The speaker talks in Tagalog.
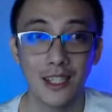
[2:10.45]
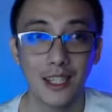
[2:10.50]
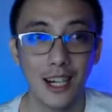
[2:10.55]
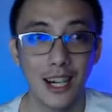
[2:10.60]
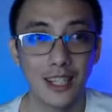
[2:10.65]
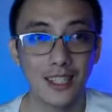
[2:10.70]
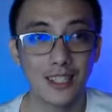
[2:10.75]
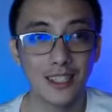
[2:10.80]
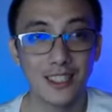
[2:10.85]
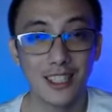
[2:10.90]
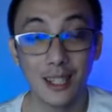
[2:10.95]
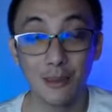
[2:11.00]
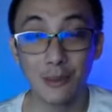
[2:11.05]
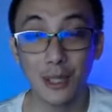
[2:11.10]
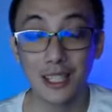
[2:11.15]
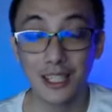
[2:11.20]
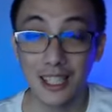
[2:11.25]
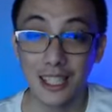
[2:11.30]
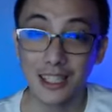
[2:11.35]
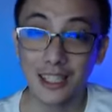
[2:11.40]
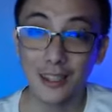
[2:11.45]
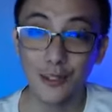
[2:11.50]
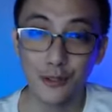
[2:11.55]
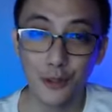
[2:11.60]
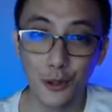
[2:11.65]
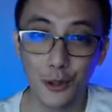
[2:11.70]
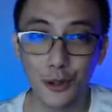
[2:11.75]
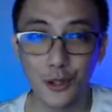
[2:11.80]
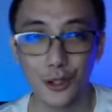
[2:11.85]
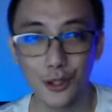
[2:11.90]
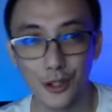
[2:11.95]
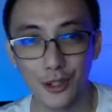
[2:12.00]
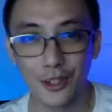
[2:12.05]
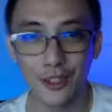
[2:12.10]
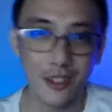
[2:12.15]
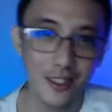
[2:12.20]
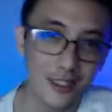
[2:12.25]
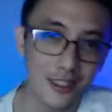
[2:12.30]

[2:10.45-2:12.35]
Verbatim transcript: I just named it kitty for